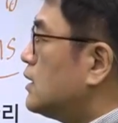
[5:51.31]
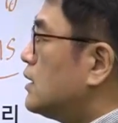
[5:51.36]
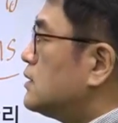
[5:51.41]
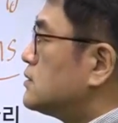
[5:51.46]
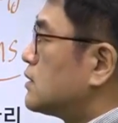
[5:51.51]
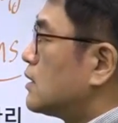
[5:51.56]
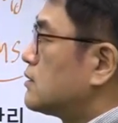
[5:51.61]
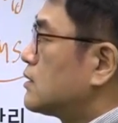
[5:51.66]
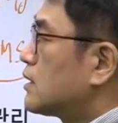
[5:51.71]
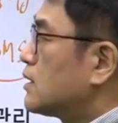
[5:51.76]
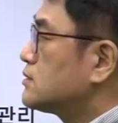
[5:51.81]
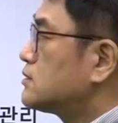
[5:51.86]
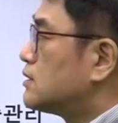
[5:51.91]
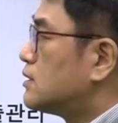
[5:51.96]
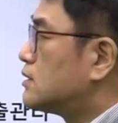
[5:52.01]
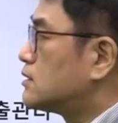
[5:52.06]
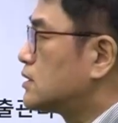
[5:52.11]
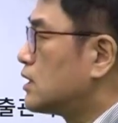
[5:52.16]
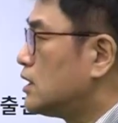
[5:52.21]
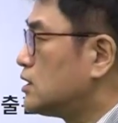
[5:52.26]
자,
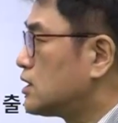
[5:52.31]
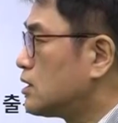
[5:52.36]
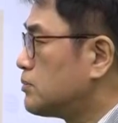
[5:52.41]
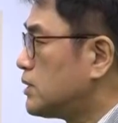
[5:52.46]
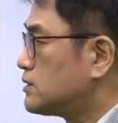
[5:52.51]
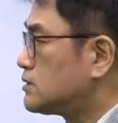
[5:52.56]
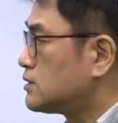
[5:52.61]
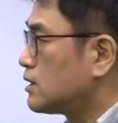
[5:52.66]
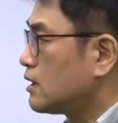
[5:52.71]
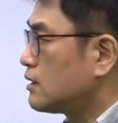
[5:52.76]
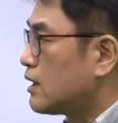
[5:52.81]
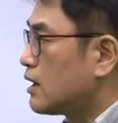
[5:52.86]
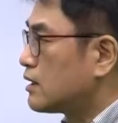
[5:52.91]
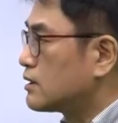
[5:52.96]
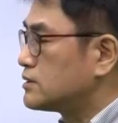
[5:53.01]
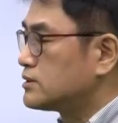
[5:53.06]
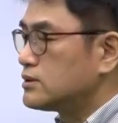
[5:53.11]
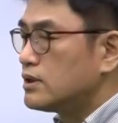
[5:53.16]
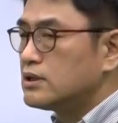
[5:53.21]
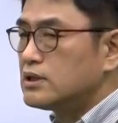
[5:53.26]
따라서 데이터베이스에 대한
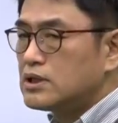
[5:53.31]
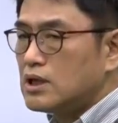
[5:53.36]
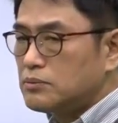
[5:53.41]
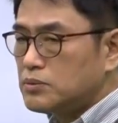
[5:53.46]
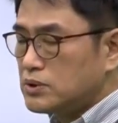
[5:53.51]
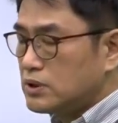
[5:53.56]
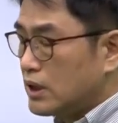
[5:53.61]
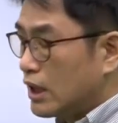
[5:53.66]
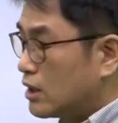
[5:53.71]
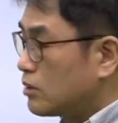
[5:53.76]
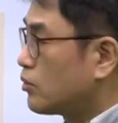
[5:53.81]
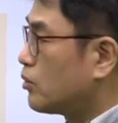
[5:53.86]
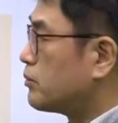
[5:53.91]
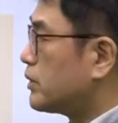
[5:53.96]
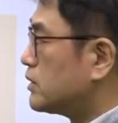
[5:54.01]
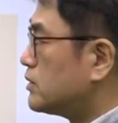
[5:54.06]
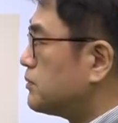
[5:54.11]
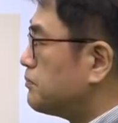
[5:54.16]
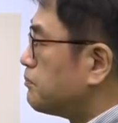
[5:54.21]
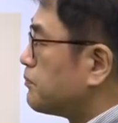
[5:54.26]
그 정의를 한번
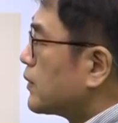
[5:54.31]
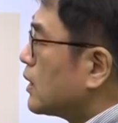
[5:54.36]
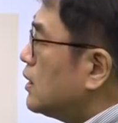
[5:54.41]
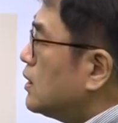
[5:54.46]
내려보면은